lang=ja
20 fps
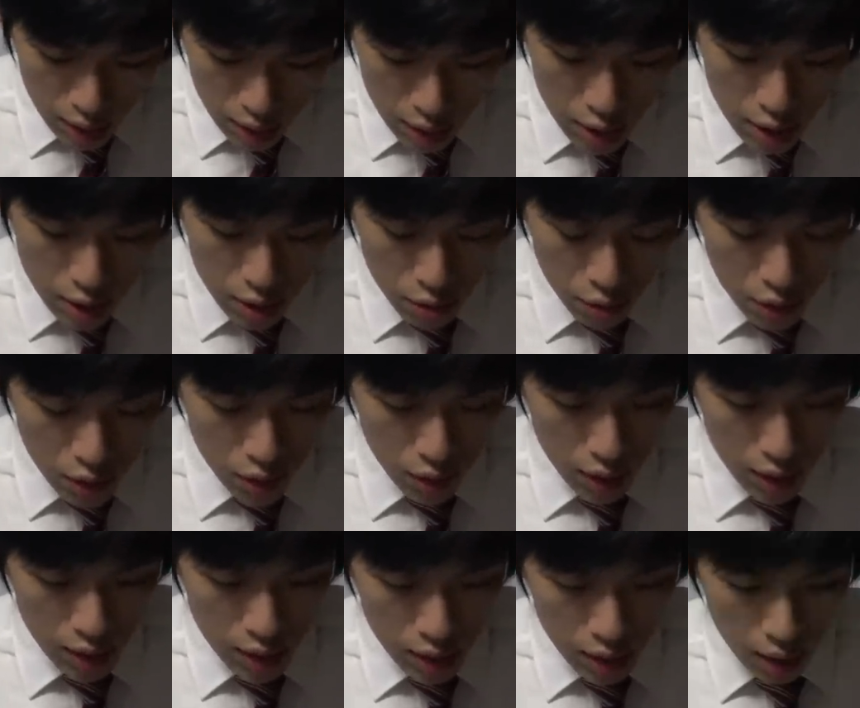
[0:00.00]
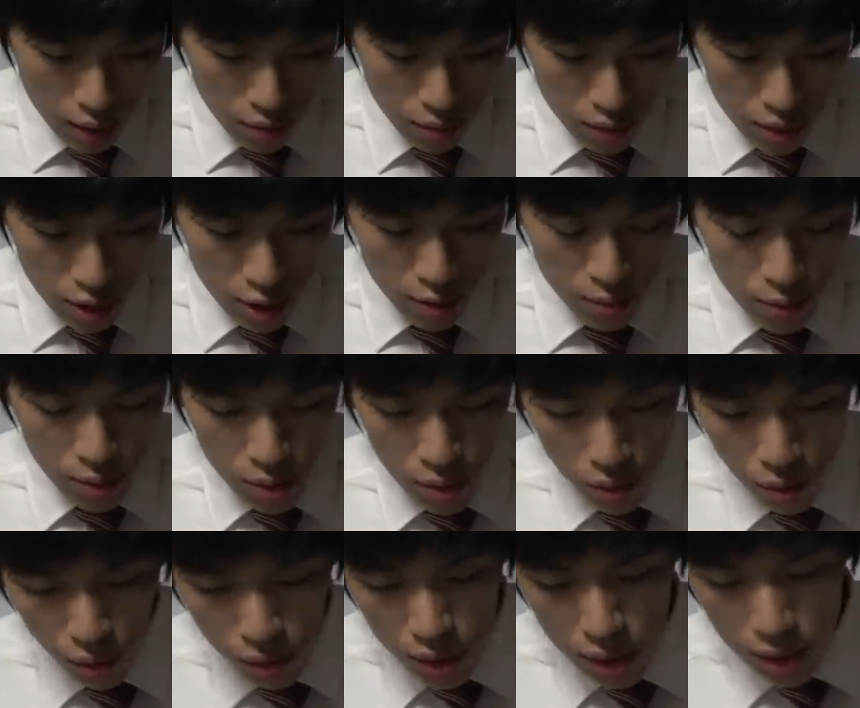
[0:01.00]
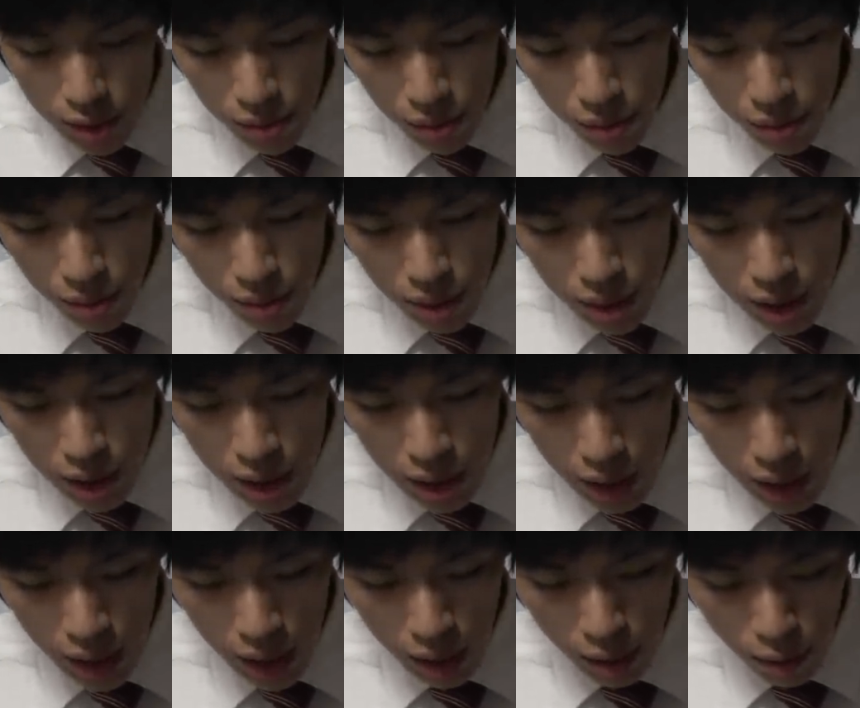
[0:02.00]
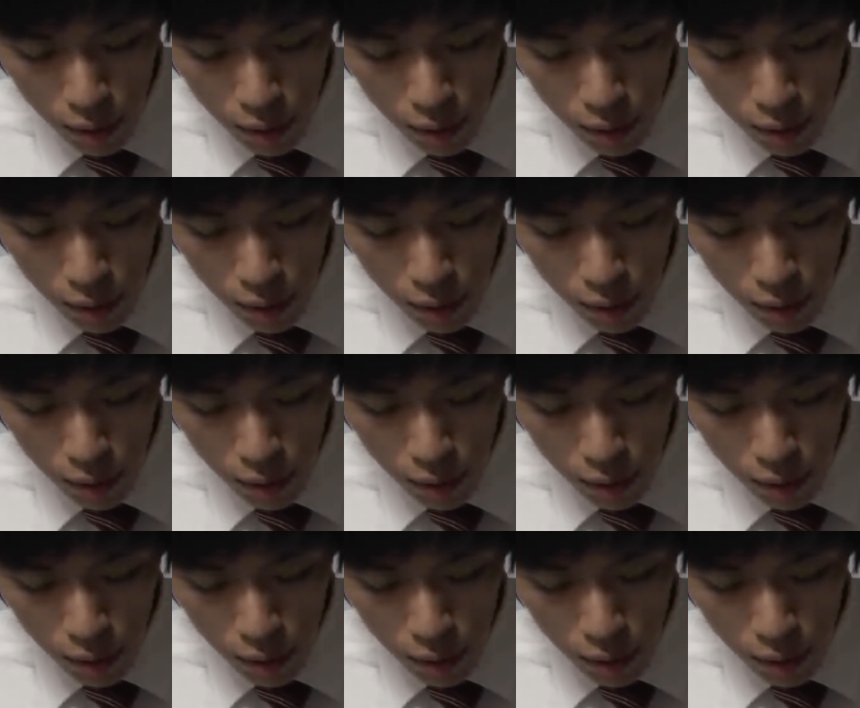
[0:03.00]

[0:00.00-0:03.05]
自身としてはですねあの自分の個人の意思であ